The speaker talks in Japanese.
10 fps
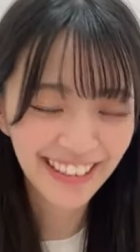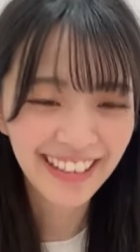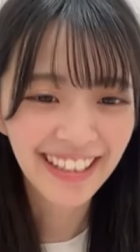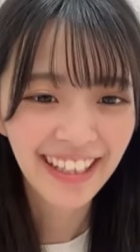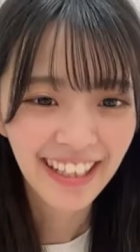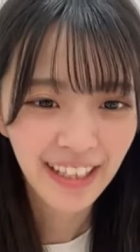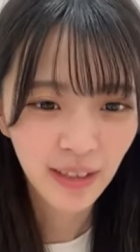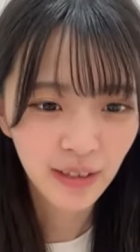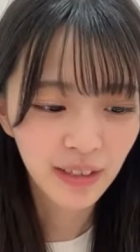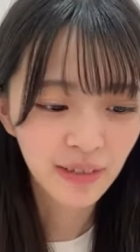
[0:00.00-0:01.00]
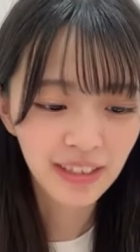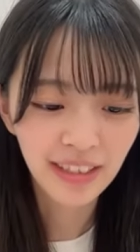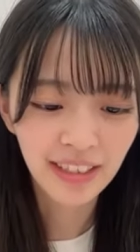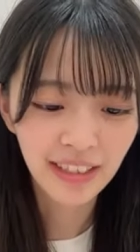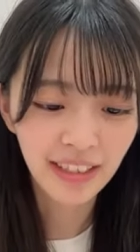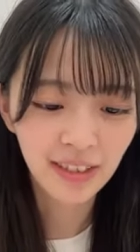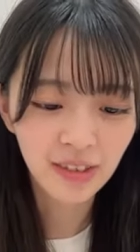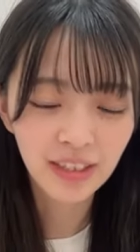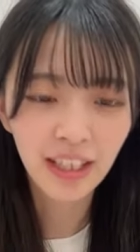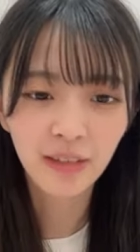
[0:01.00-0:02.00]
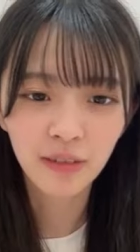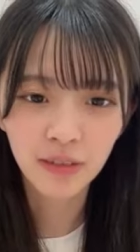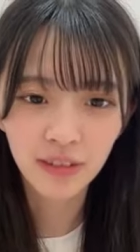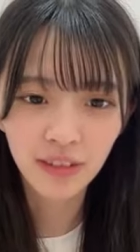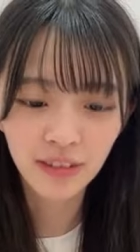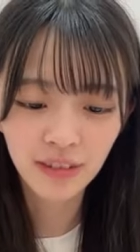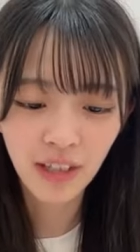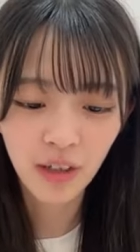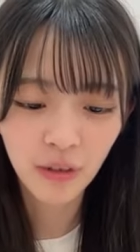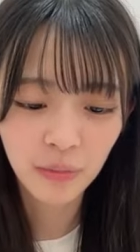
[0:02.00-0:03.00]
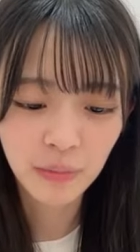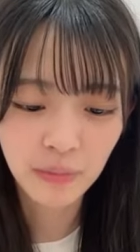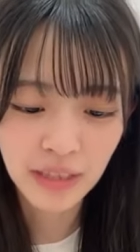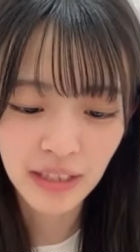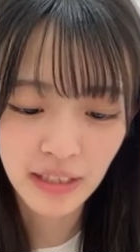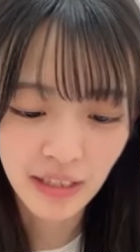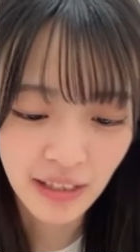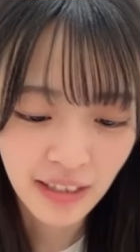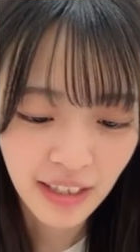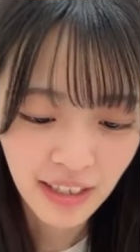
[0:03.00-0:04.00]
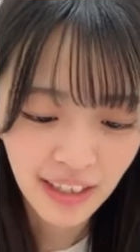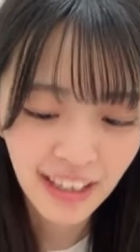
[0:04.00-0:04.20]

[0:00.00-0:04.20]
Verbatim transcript: みたいな言われましたやっと最後に普通の顔を見せれた